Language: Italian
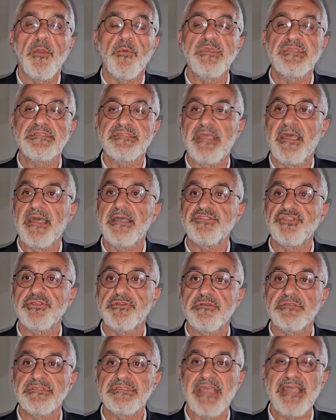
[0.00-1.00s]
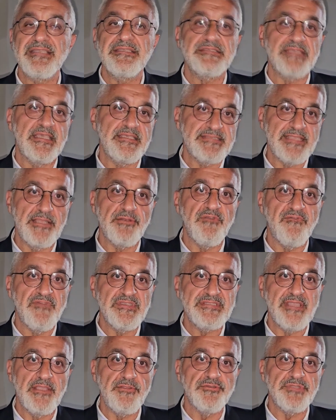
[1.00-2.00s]
questa circostanza e stanno
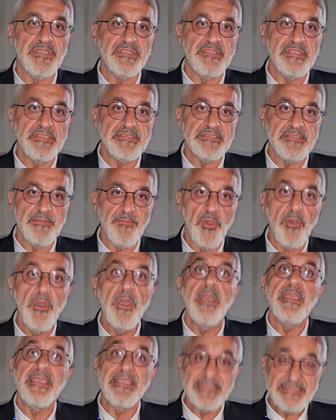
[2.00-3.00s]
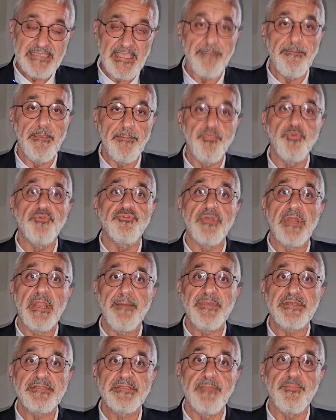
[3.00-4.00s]
investendo tantissimo insieme appunto alla
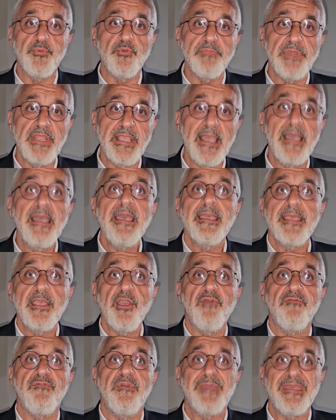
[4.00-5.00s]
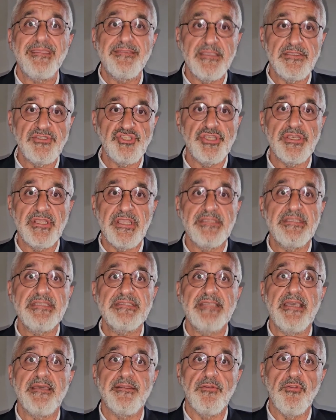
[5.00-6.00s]
parte pubblica che ovviamente cerca di
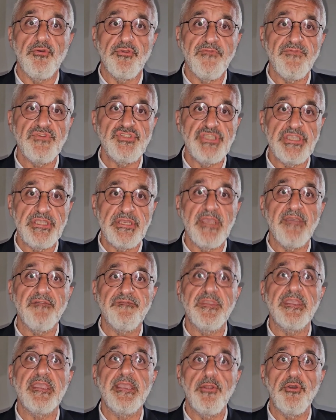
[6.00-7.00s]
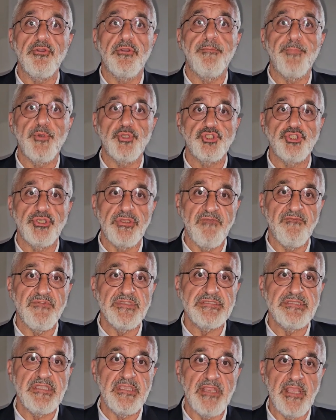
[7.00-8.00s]
stare loro vicine affinché loro possano
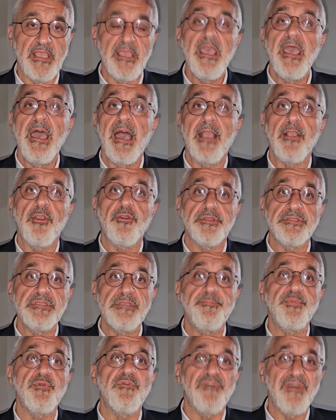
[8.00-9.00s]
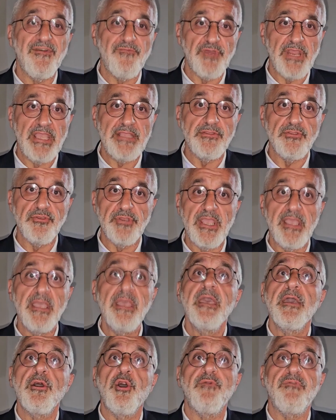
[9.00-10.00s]
investire ancora di più favorendone
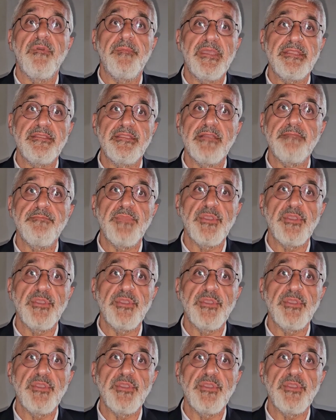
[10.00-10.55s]
ovviamente il